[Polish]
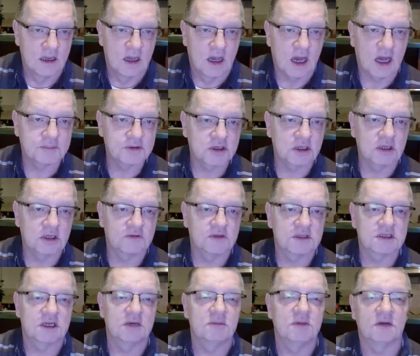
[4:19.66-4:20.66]
a przede
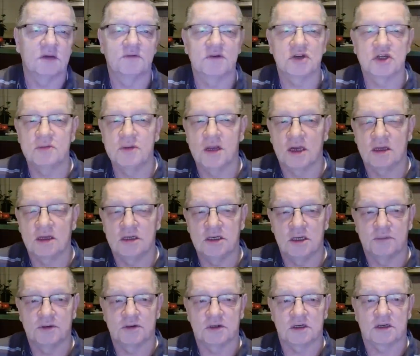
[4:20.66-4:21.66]
wszystkim nie wyśmiana i
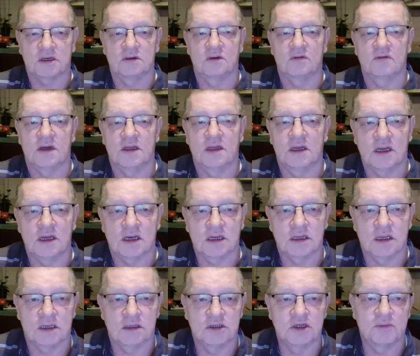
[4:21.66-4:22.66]
nie potraktowana jak
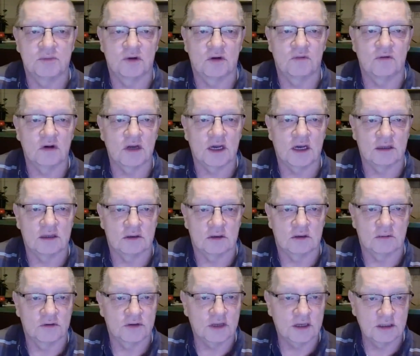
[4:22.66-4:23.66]
jakiś
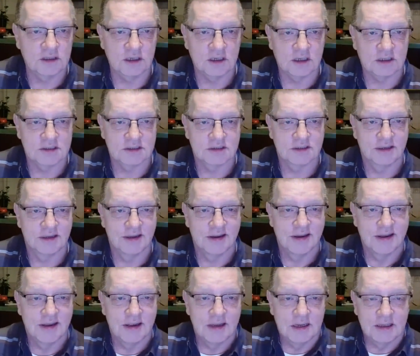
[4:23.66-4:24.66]
prowokator, bo tak jest.
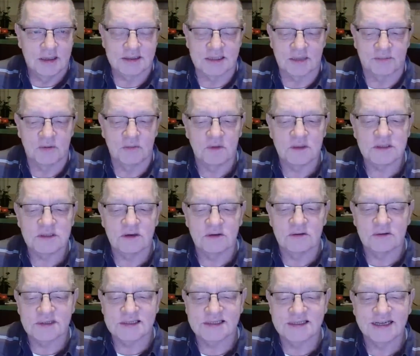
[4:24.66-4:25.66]
Za
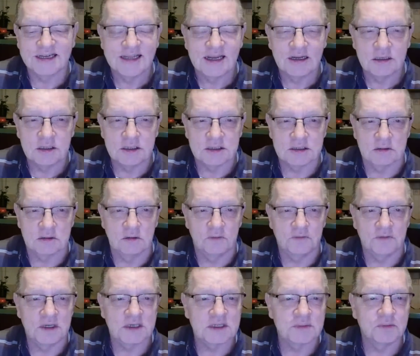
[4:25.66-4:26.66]
pomocą
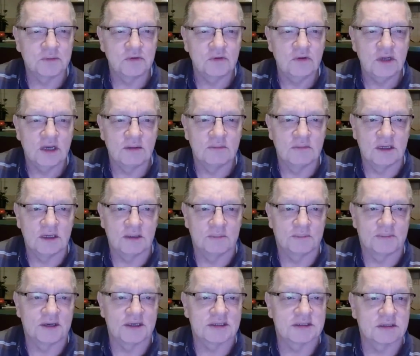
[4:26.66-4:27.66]
sygnalistów nie zbudujemy
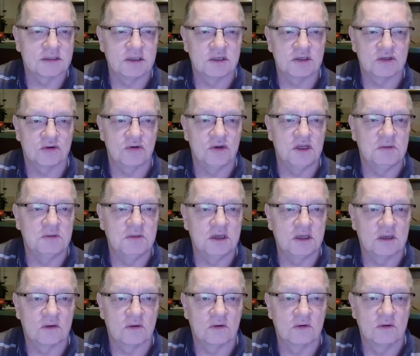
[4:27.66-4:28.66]
prestiżu i
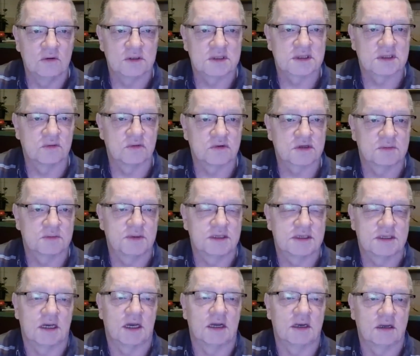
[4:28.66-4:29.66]
miru służb
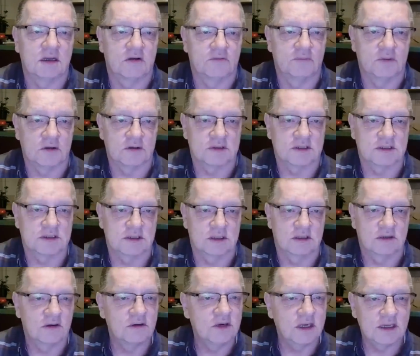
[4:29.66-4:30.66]
specjalnych w Polsce.
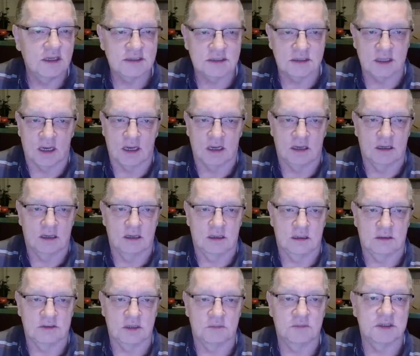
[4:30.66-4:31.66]
To nie jest tak.
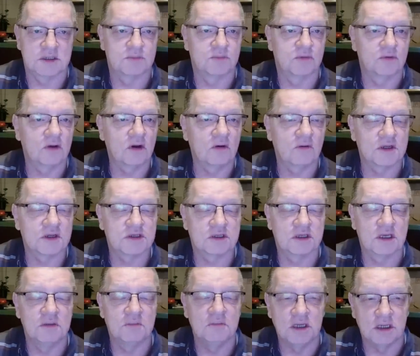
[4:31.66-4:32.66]
Żeby zbudować
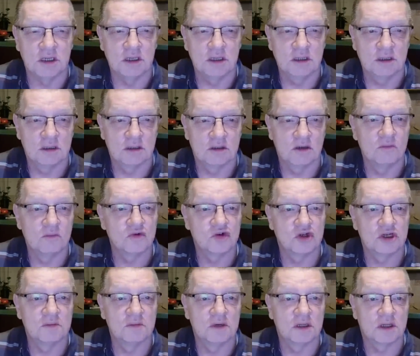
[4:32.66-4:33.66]
ten mir, to
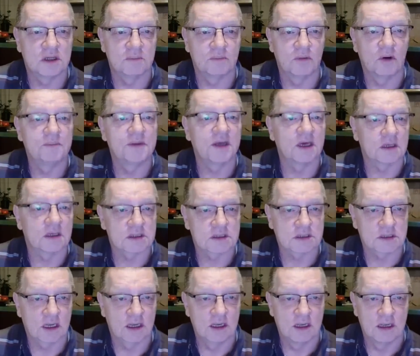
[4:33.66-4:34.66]
musimy po pierwsze